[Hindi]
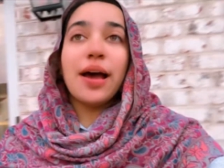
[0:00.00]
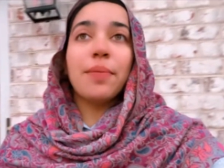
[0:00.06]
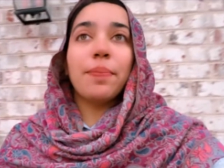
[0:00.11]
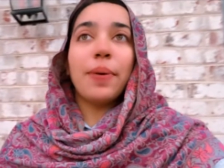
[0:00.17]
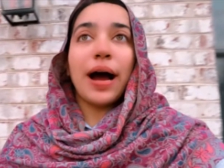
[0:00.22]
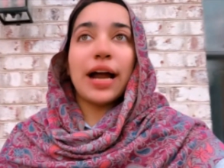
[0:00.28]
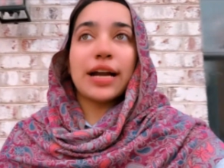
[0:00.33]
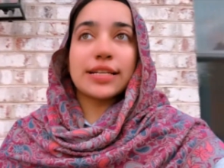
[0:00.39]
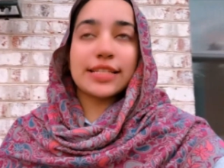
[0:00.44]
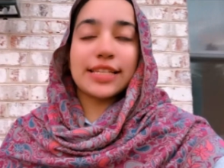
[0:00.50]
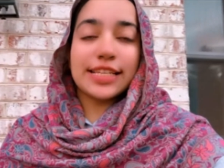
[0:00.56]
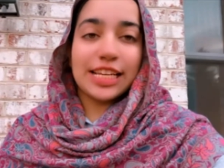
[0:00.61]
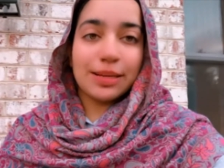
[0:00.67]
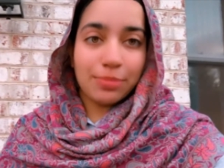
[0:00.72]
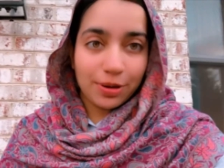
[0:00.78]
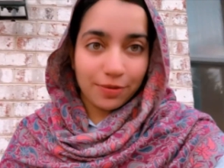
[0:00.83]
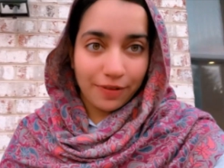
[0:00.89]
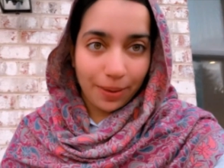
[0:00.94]
पार्क से
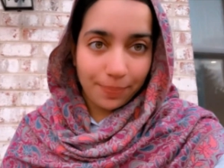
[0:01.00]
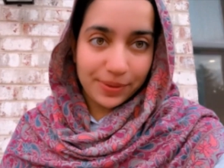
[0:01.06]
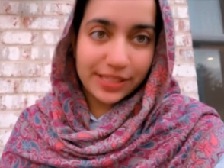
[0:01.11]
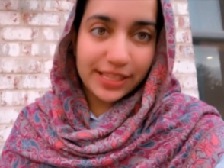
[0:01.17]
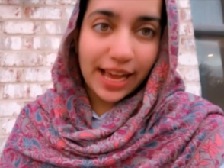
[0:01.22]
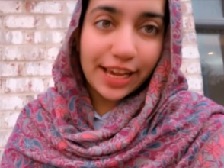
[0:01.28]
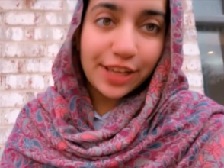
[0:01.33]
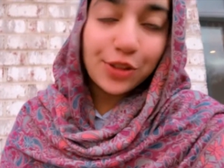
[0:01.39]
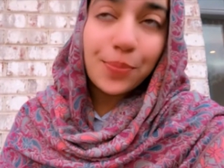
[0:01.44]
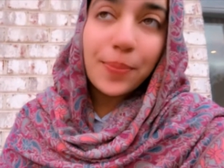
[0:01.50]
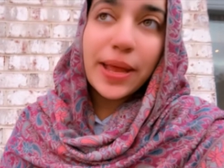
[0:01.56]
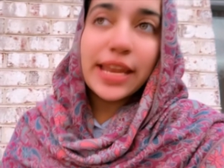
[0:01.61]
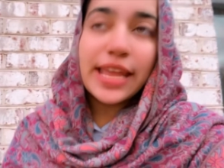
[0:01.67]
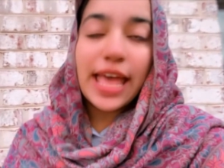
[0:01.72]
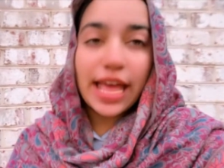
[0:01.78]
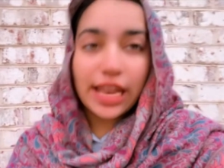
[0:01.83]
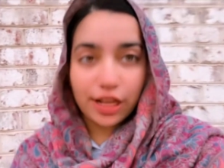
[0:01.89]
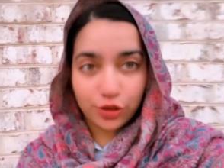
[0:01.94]
जब हम वापस आए तो मैंने
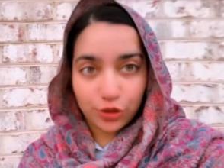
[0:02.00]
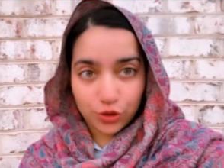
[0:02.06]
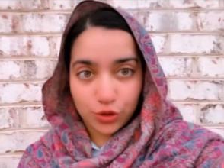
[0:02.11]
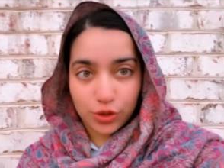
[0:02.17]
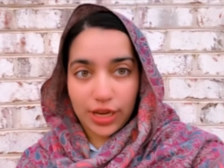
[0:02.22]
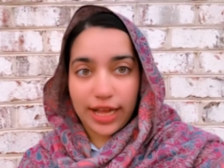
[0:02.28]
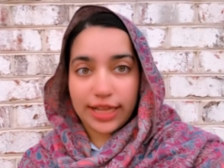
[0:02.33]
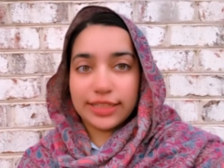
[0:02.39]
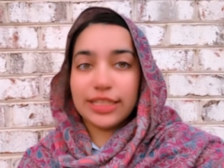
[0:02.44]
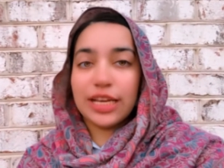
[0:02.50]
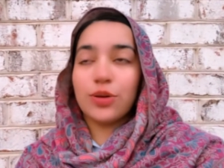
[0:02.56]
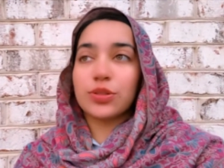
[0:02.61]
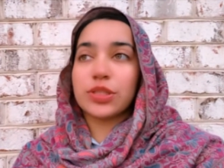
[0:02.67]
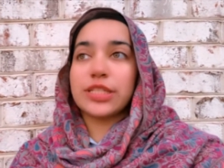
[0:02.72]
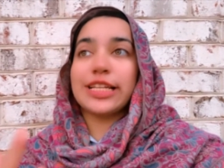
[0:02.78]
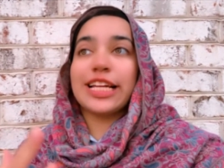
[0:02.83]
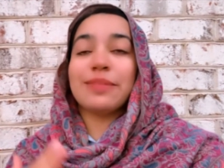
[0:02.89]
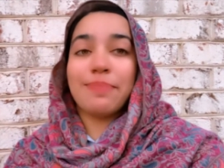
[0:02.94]
ऐना को सुला दिया
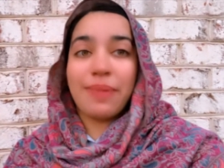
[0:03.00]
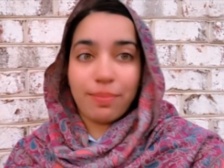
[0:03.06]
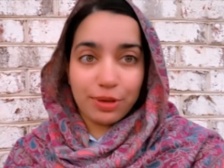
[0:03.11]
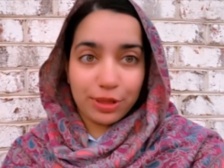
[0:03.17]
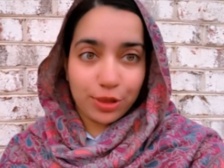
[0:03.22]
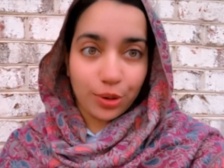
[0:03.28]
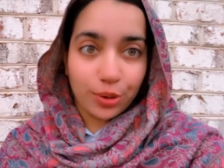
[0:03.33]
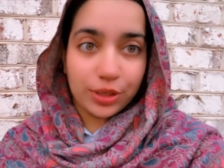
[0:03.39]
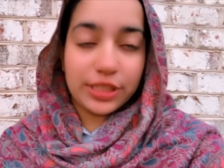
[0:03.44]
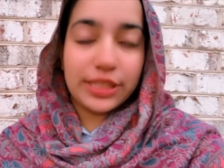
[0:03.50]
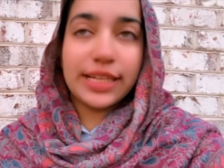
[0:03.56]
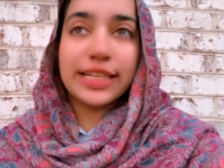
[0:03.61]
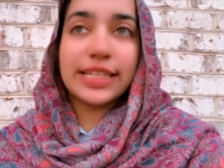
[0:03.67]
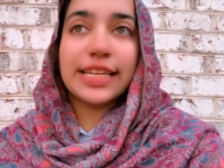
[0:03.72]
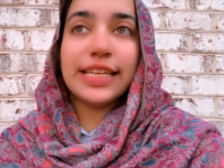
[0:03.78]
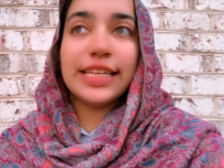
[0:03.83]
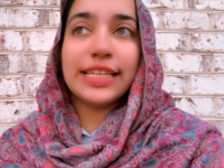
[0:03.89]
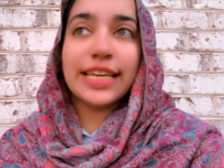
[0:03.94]
उसके साथ मैं भी थोड़ी देर
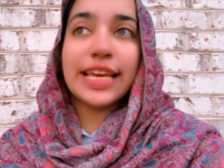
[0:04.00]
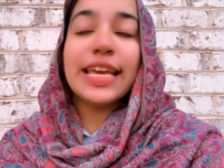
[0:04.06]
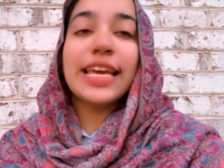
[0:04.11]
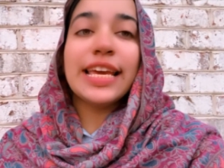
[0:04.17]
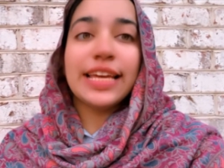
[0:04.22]
के लिए